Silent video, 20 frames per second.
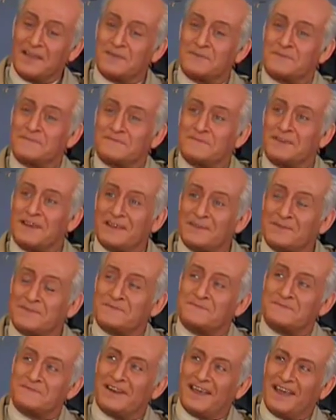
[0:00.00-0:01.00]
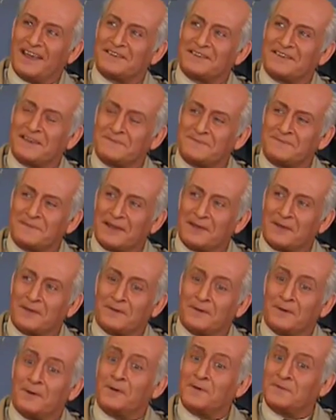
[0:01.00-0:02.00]
Je voulais, je voulais à chaque fois
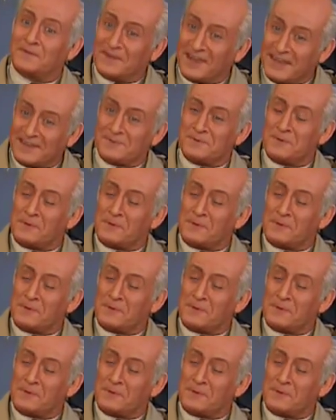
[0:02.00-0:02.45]
qu'on refasse,